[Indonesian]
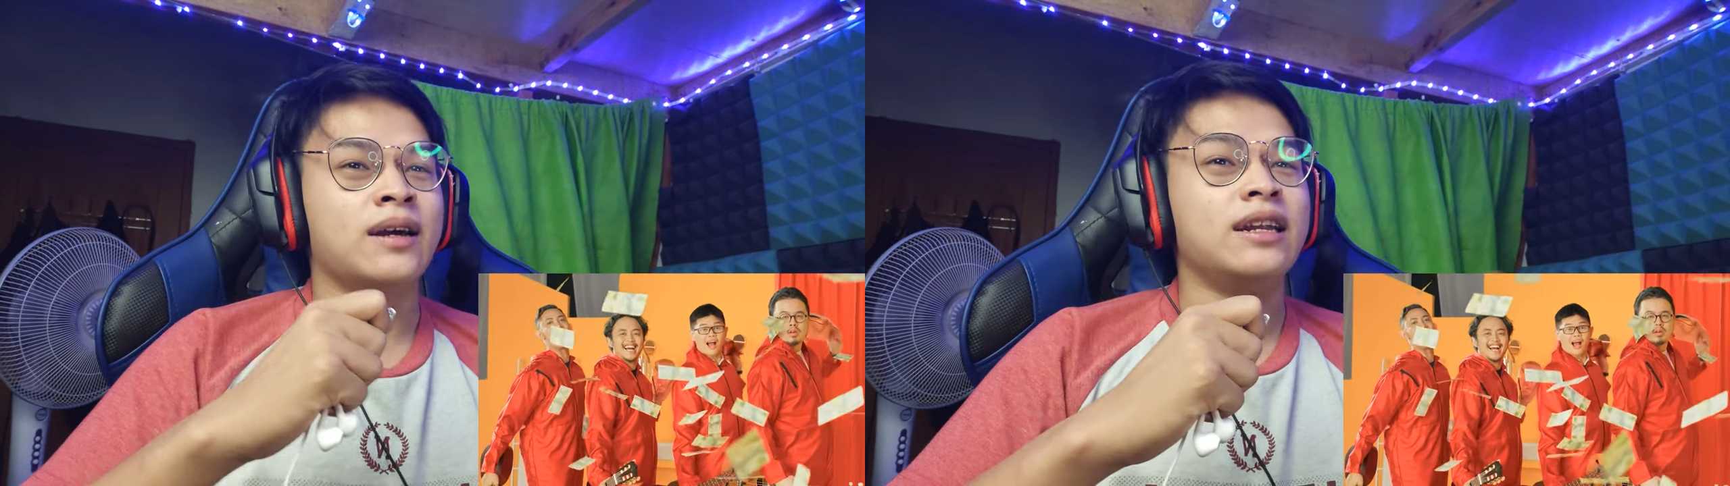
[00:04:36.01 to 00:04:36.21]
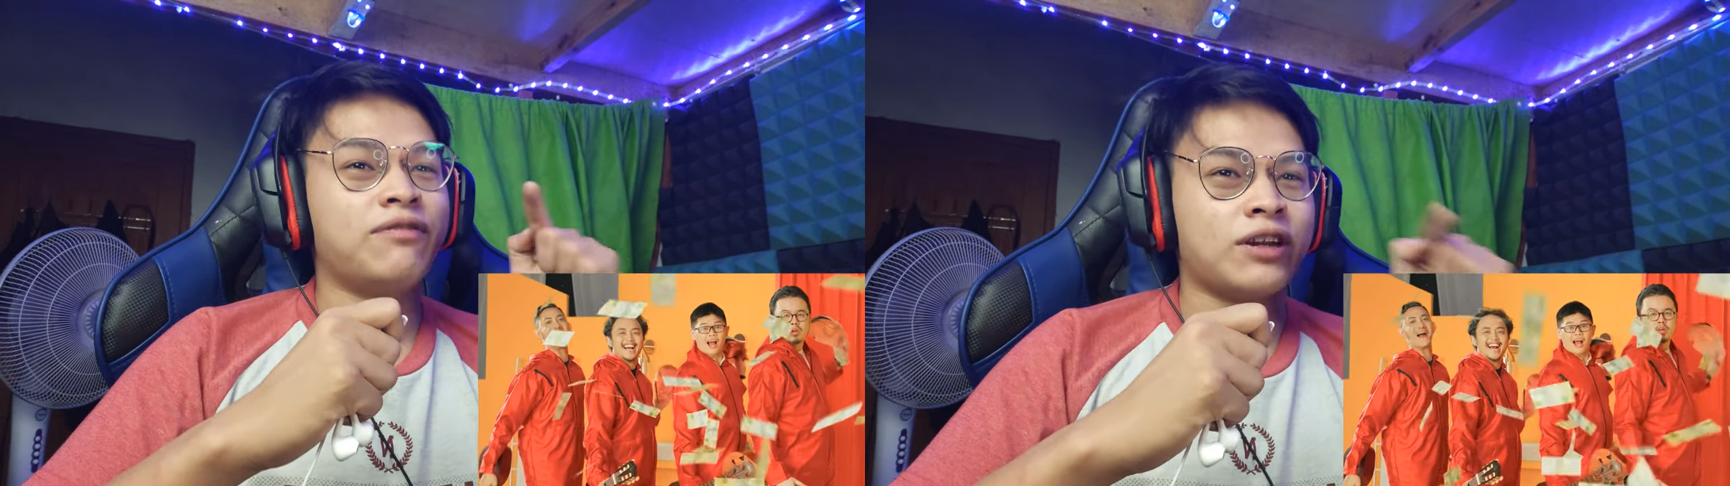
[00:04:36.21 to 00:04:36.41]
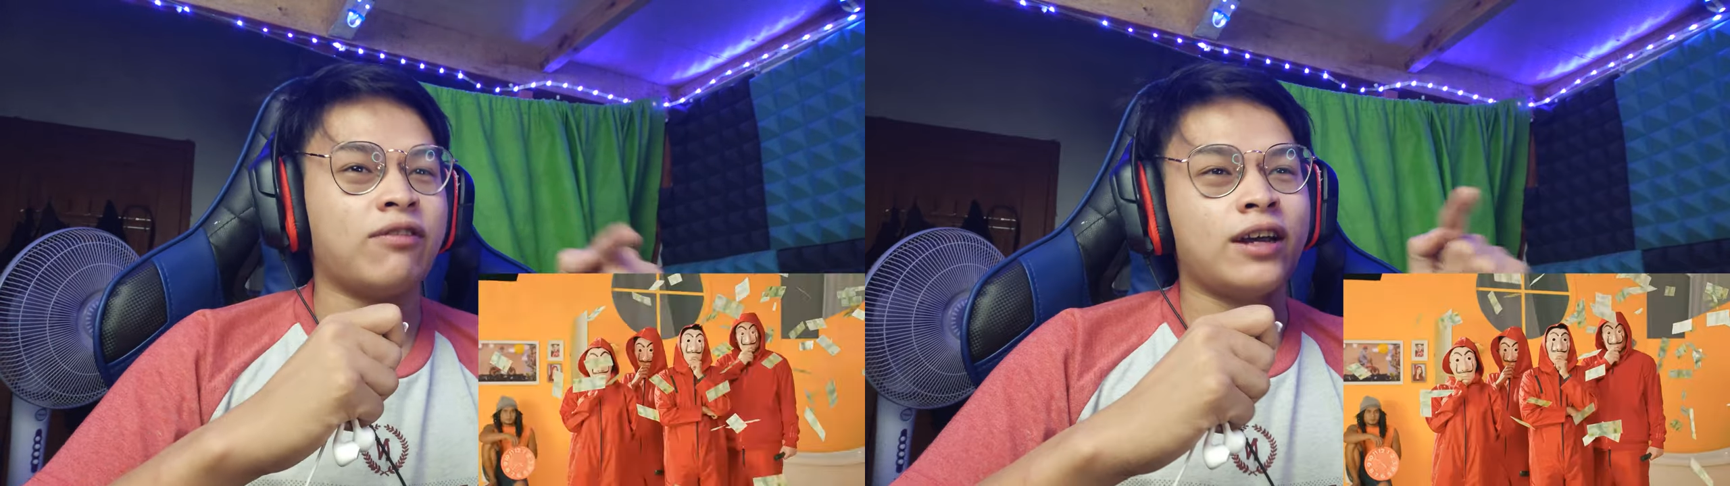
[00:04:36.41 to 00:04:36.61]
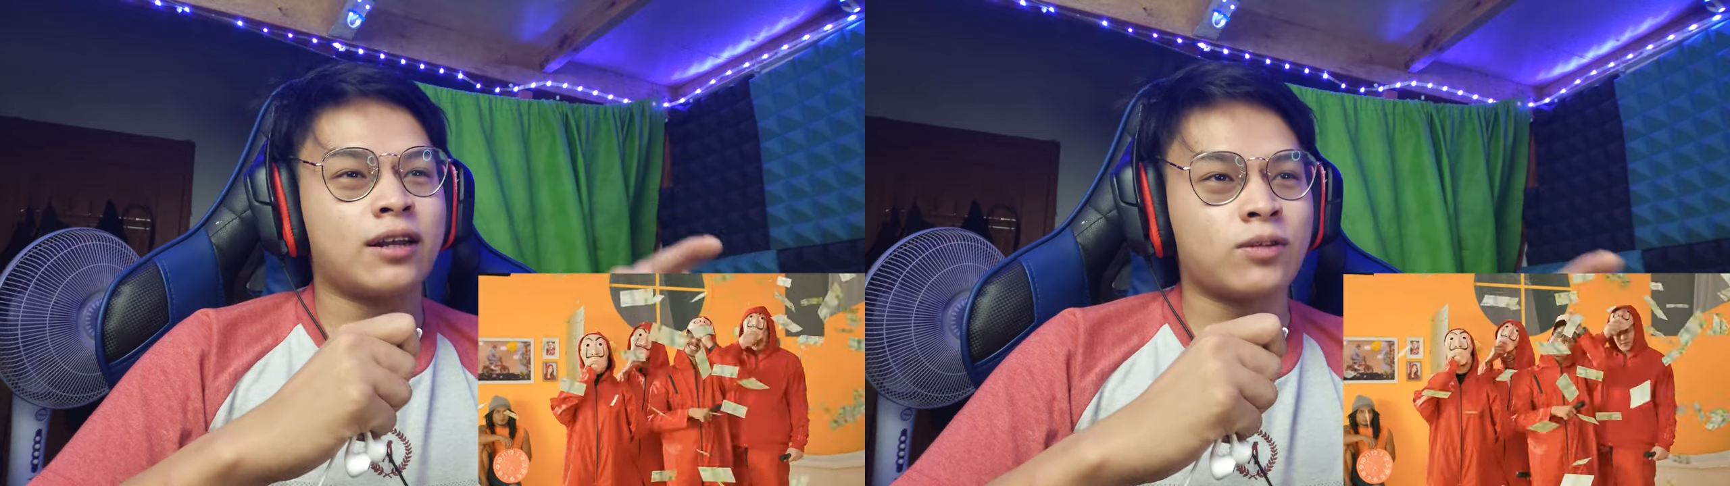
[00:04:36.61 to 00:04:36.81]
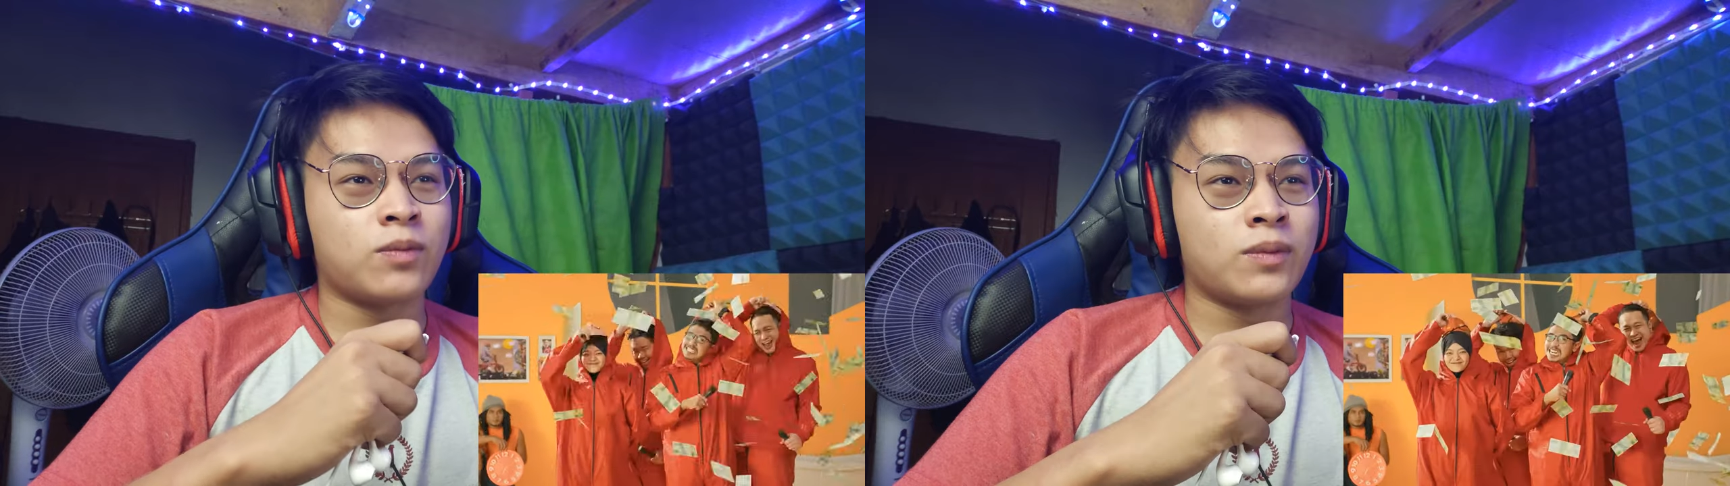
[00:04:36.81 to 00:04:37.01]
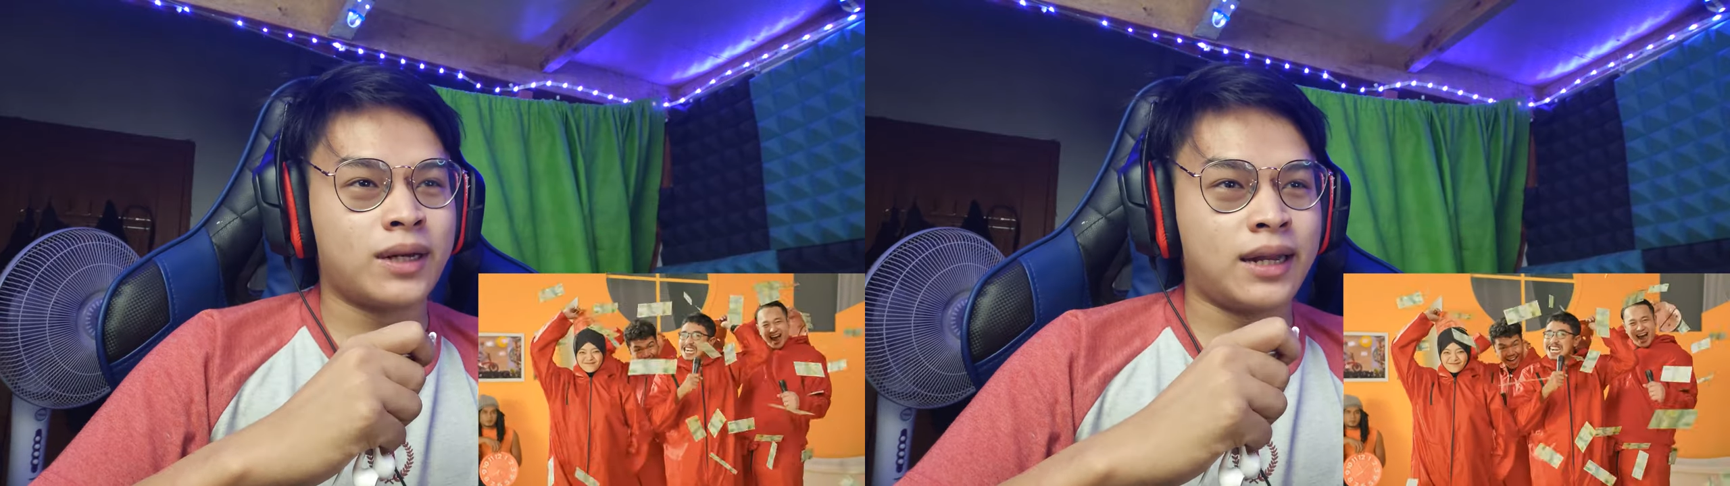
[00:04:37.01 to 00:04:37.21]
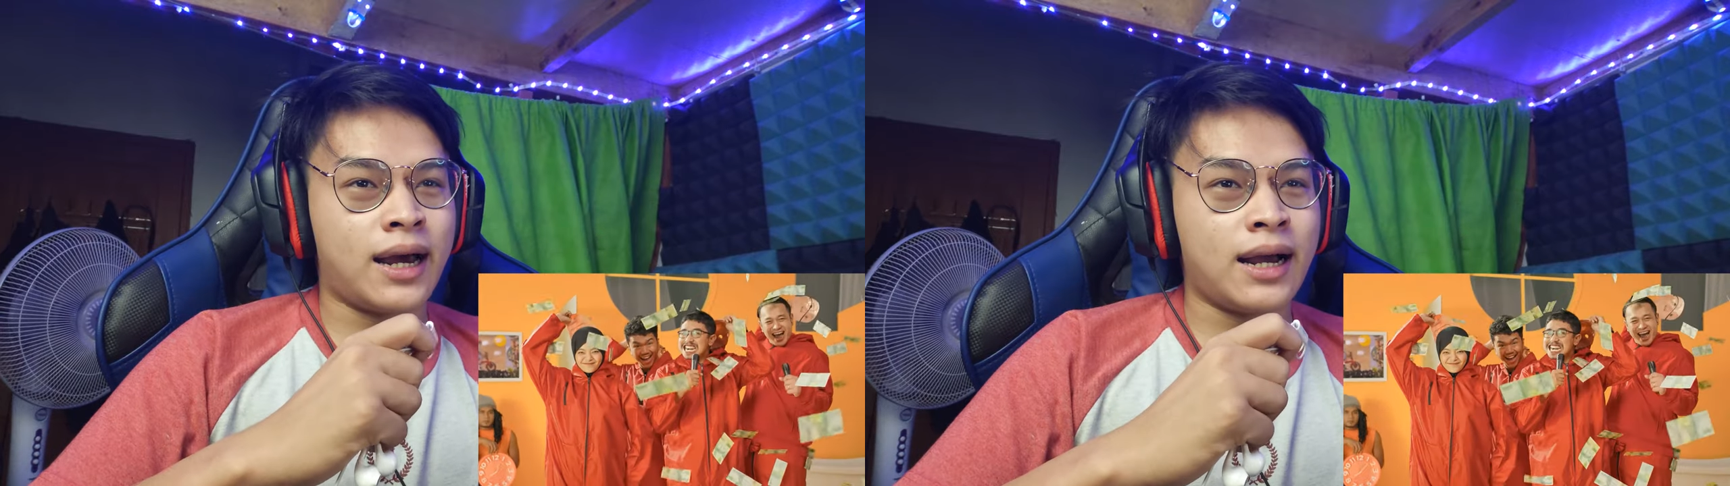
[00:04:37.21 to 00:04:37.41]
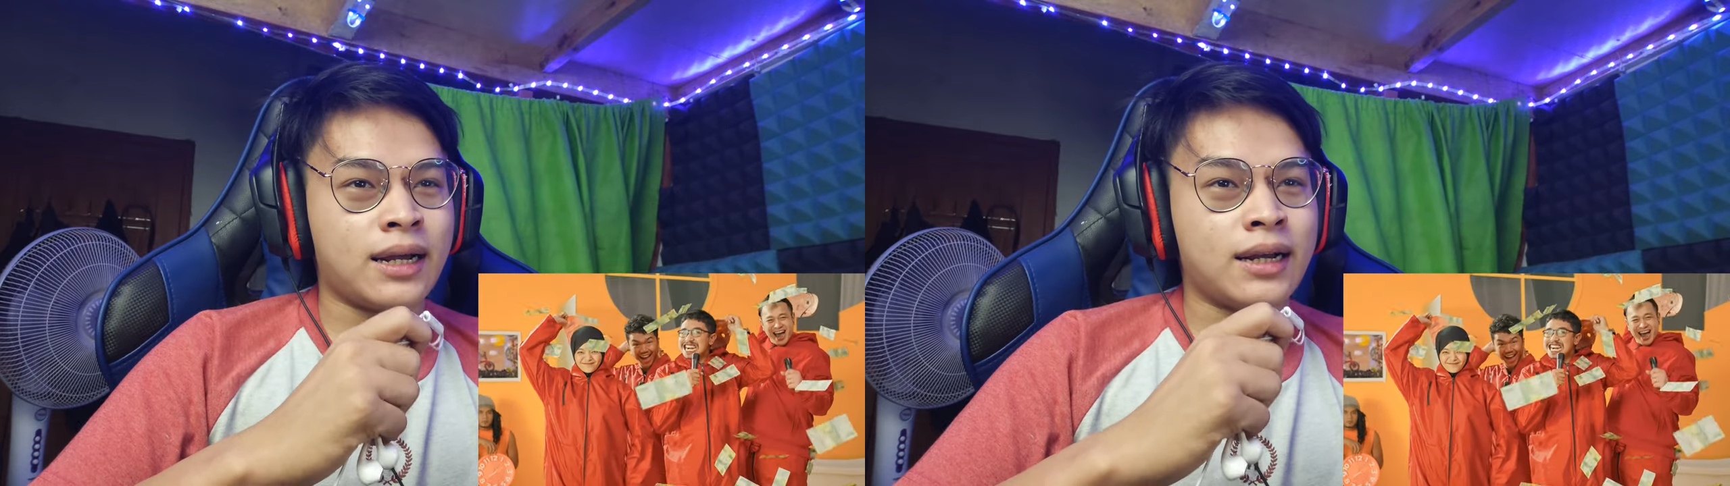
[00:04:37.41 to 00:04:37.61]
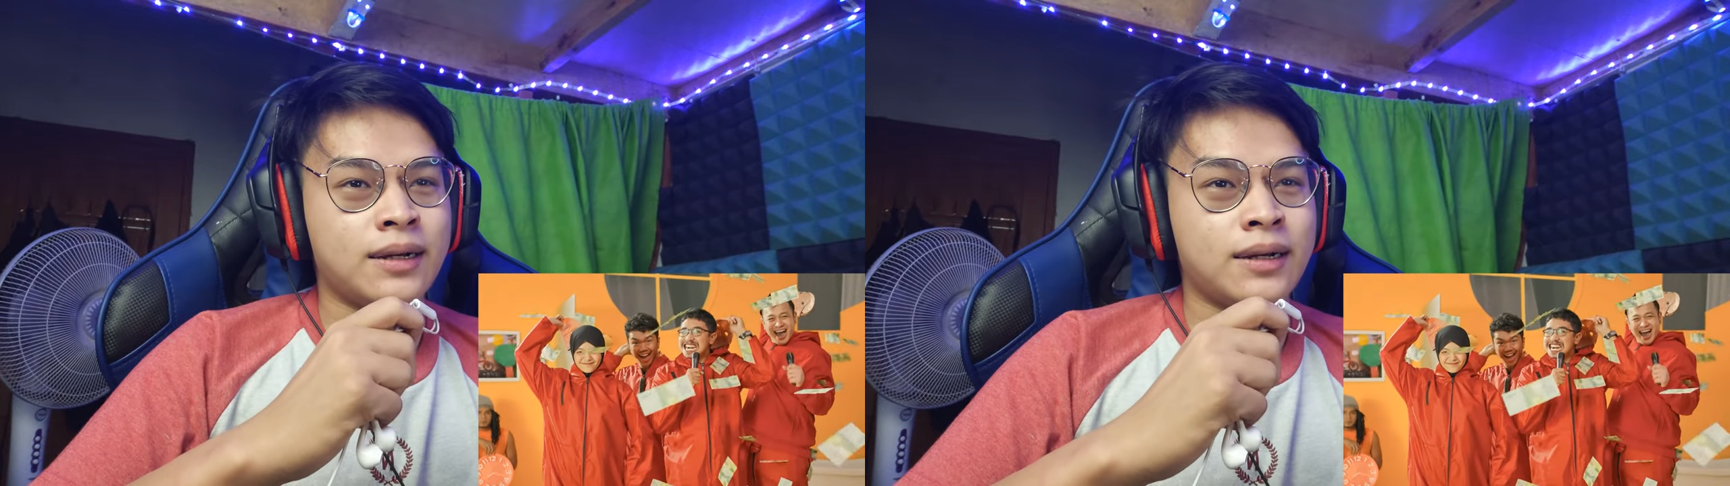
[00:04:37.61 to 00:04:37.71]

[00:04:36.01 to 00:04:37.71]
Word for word: di Free Fire pun meledak